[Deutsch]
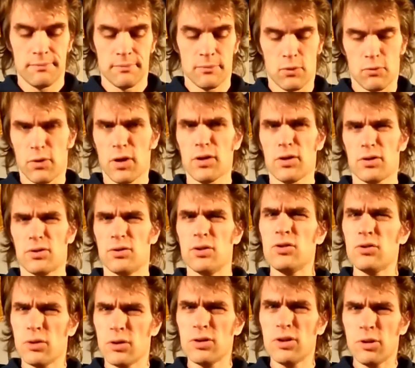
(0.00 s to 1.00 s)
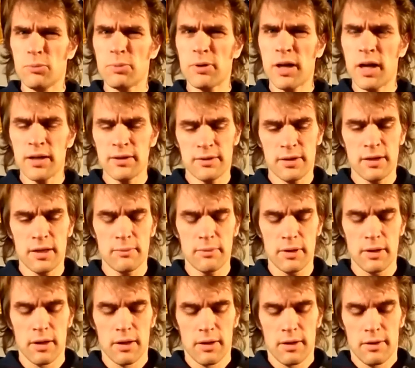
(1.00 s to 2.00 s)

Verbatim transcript: Da war ich jetzt nicht so richtig begeistert, aber